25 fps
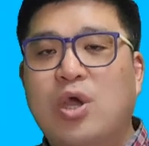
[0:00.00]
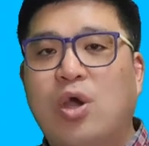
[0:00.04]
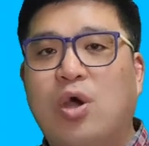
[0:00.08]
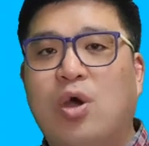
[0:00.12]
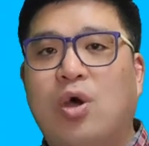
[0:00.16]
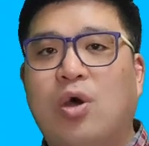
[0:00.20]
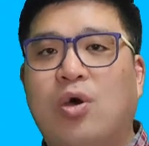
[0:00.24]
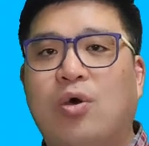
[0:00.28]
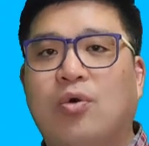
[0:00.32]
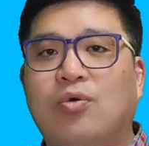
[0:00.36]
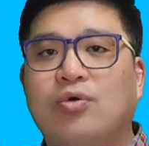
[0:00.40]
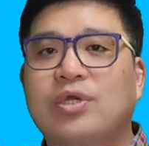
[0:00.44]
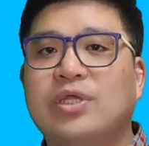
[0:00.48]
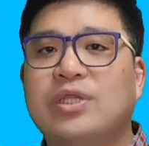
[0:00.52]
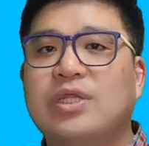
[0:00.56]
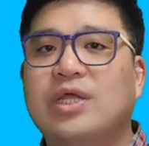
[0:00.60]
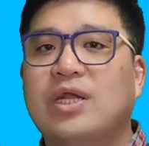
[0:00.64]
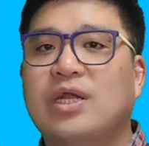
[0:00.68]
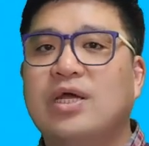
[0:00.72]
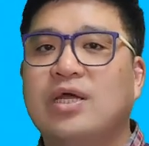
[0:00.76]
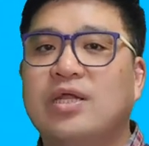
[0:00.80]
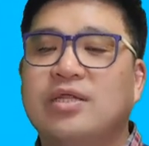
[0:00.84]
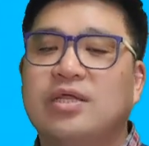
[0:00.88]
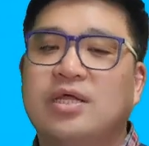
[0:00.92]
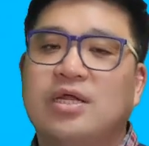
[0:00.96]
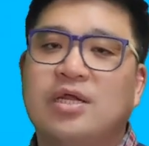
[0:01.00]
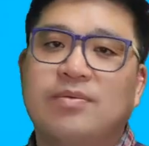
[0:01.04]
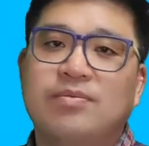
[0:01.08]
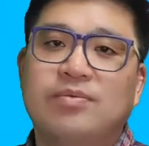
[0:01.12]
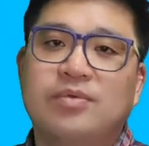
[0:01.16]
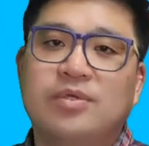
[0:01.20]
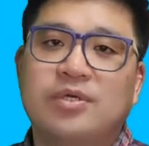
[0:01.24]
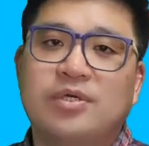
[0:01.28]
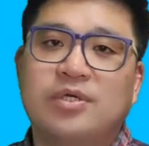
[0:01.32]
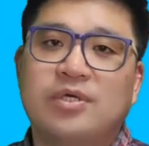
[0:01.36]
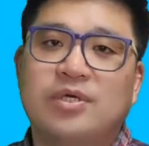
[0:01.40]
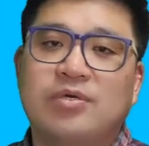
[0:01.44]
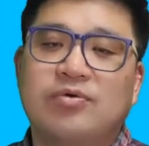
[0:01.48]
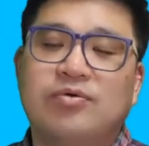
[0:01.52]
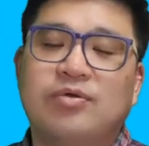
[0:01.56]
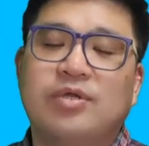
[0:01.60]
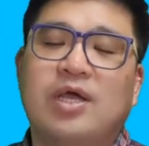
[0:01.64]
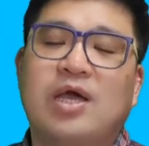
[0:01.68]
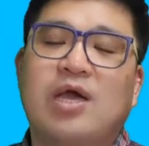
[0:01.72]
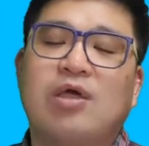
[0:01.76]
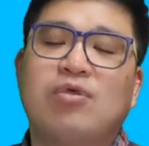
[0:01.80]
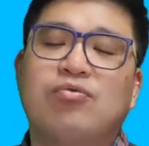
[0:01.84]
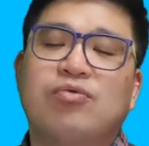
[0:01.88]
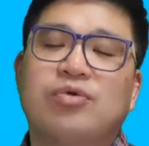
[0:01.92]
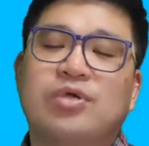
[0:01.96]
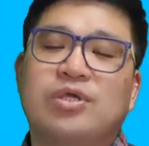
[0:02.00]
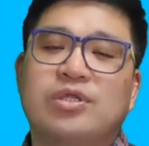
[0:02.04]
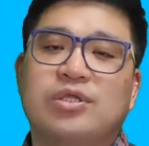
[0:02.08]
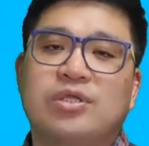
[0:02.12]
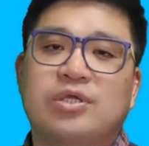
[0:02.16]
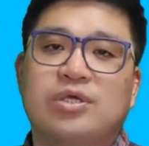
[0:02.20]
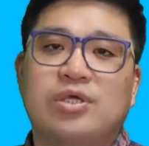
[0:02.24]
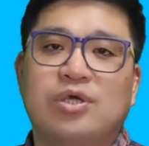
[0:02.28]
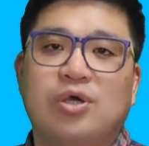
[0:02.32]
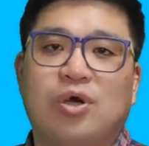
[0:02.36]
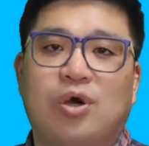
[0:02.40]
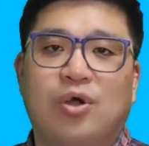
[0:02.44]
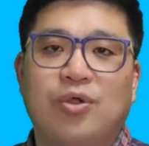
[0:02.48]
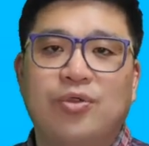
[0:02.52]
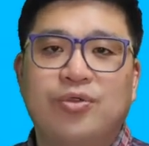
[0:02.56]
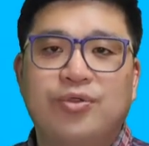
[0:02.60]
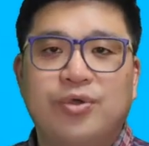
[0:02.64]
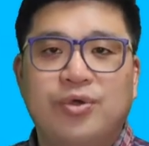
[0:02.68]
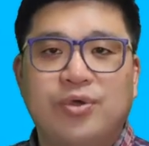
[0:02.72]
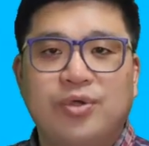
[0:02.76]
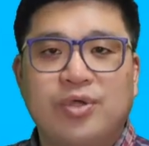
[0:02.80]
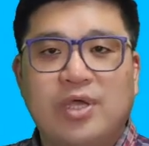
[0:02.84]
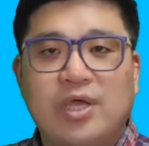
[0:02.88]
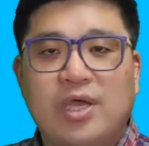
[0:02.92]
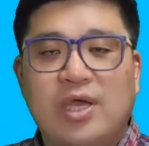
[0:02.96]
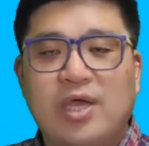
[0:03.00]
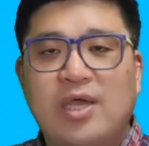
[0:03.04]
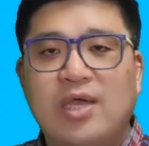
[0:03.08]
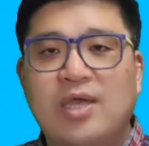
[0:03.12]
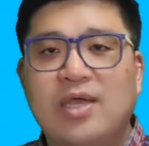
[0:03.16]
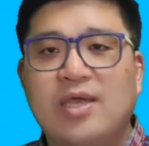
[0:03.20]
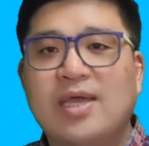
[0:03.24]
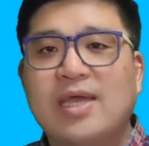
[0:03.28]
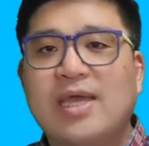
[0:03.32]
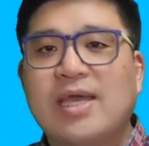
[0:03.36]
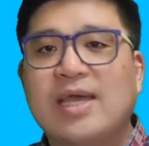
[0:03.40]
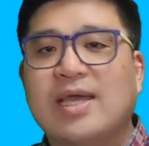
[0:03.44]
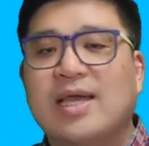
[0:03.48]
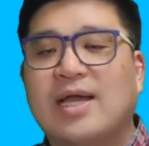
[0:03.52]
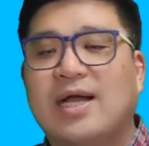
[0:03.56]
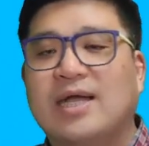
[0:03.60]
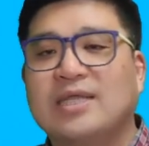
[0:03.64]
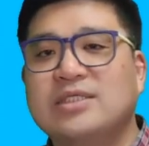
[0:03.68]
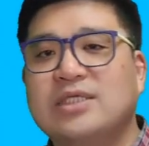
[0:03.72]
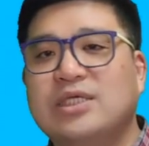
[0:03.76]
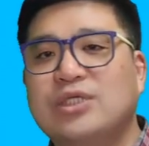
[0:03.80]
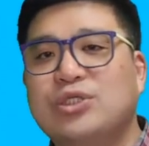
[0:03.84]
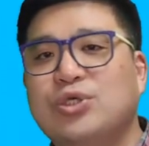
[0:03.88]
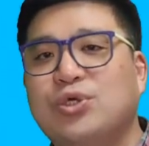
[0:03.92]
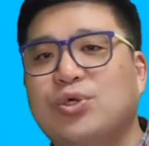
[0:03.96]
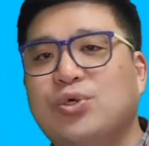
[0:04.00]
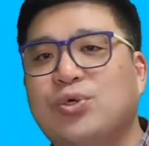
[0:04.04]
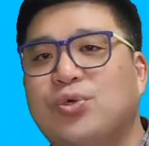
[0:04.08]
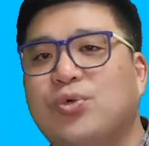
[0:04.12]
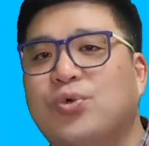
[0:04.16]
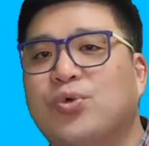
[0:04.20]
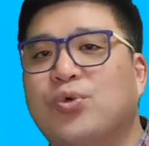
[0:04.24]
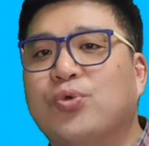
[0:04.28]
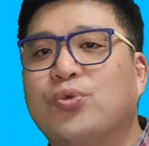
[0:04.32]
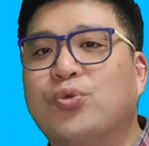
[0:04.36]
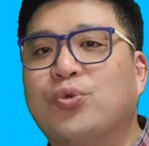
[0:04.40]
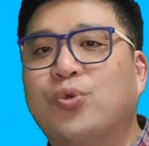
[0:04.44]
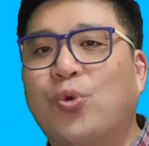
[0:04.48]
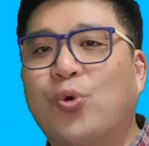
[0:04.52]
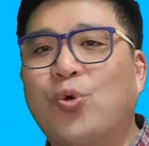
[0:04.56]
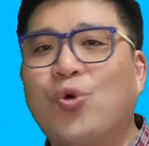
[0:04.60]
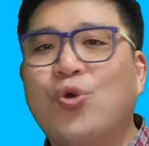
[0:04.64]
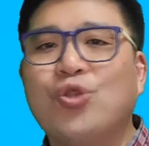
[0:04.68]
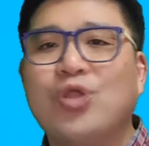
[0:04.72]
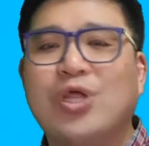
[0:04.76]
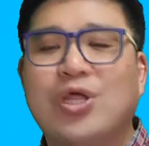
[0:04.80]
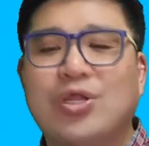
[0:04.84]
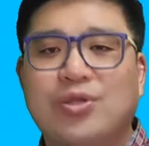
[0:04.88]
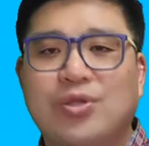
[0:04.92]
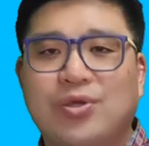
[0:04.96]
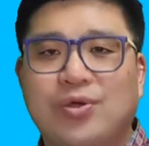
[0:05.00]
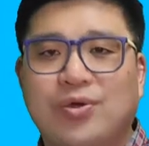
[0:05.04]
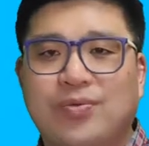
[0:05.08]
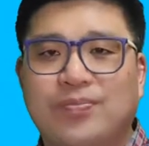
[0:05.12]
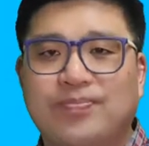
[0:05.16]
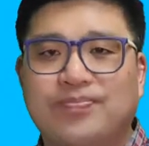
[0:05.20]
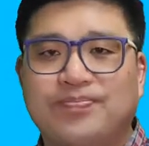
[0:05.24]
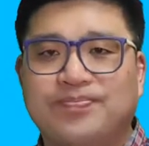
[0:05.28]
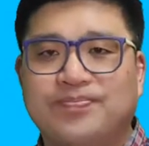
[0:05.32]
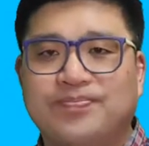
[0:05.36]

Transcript: 어, 우리나라 사람들을 우리 한국인들을 어떻게 강제적으로 동원해서